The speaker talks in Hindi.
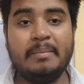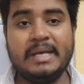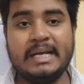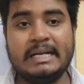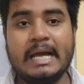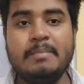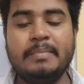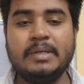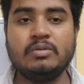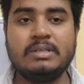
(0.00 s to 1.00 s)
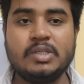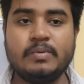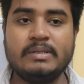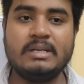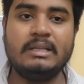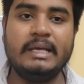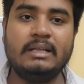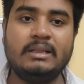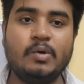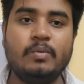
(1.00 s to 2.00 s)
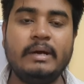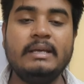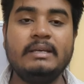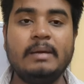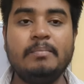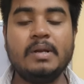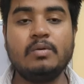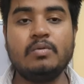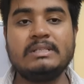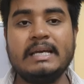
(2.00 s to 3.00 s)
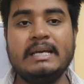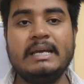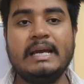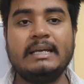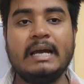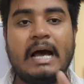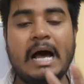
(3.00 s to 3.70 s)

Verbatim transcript: अभी के टाइम पे जो सिचुएशन देखते हुए ये बिल्कुल सही है कि